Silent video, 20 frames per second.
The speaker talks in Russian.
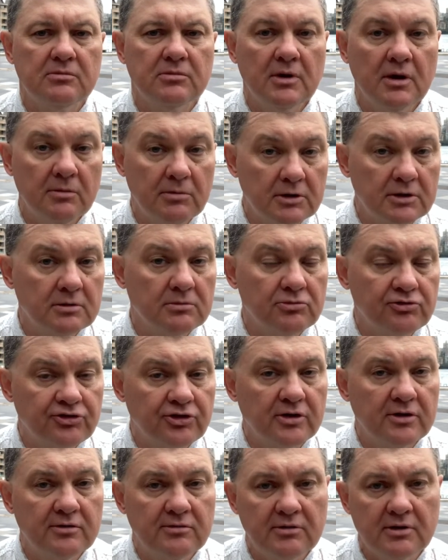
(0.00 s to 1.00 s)
Мы об этом уже
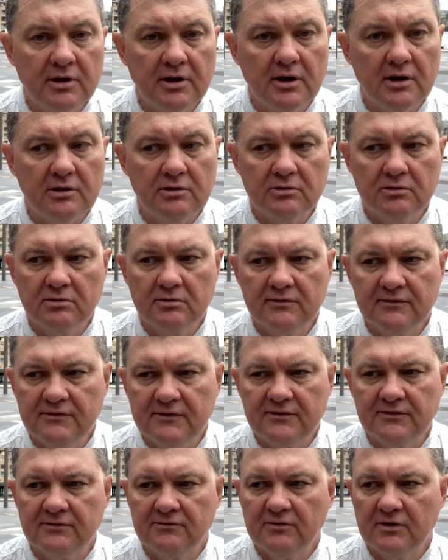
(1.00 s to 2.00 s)
говорили, но
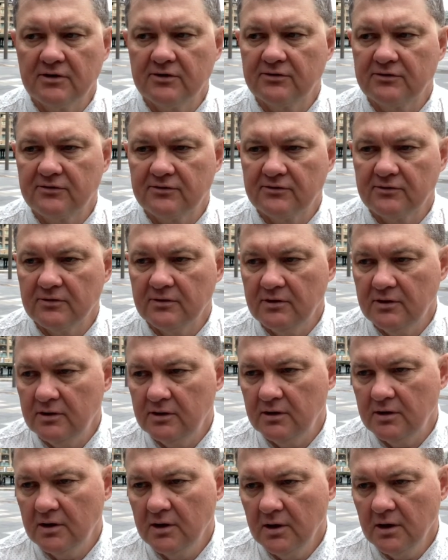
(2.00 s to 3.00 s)
здесь ваш
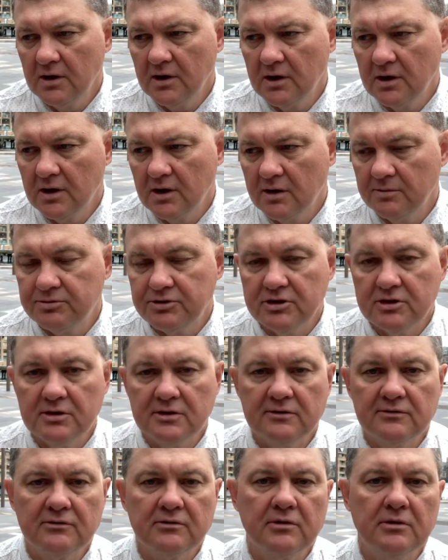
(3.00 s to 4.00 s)
и э,
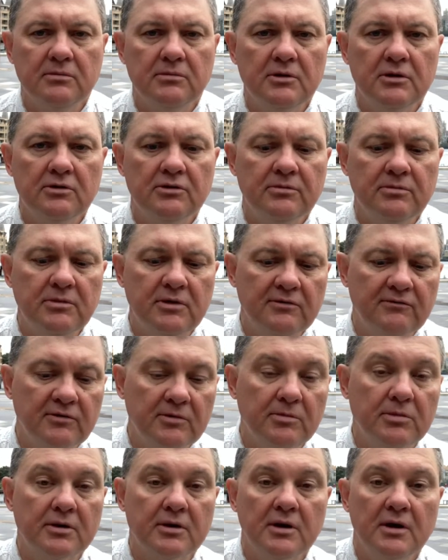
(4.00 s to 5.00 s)
общение с другими людьми,
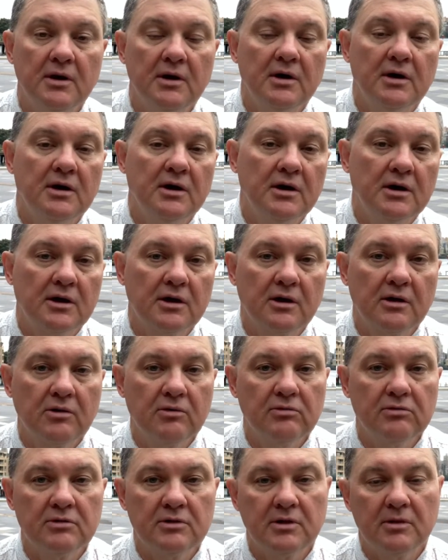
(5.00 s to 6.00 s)
выбор а,
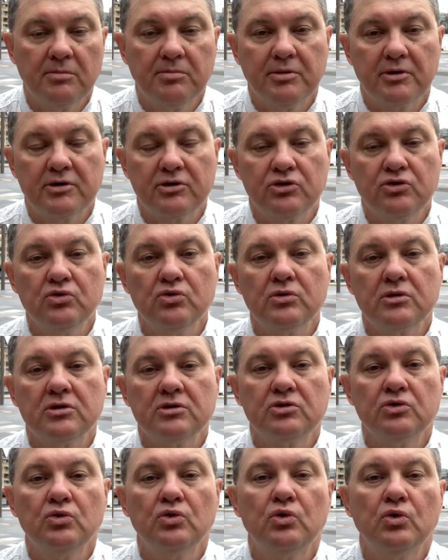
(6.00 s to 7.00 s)
какого-то партнера
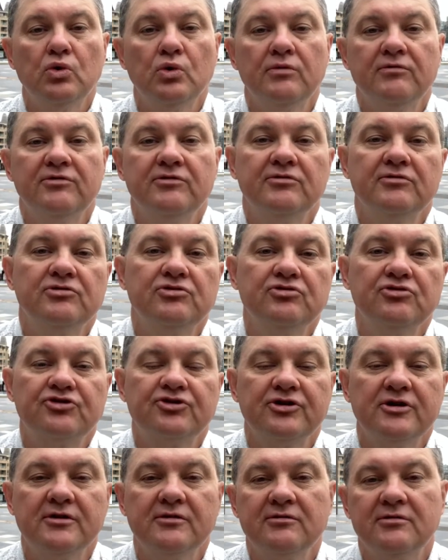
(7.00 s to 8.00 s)
духовного,
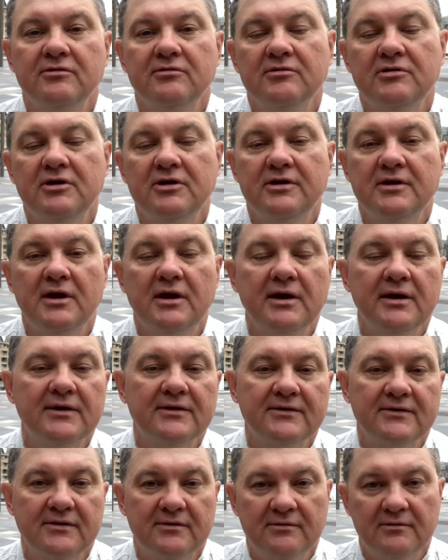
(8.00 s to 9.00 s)
душевного и
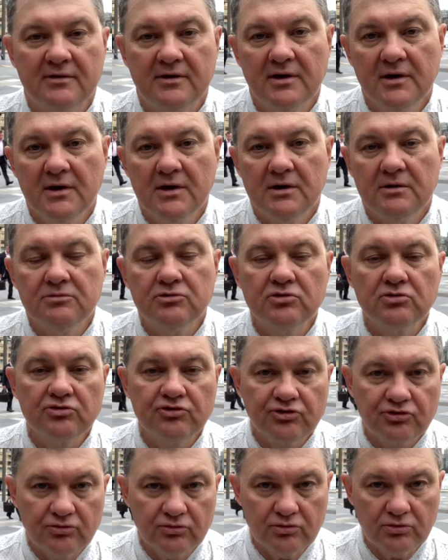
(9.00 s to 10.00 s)
телесного, и много
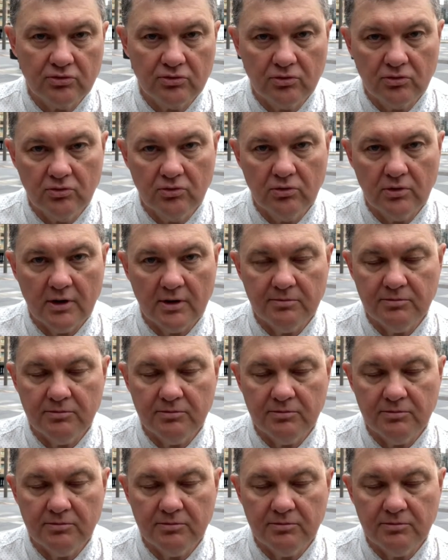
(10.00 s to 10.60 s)
что другое.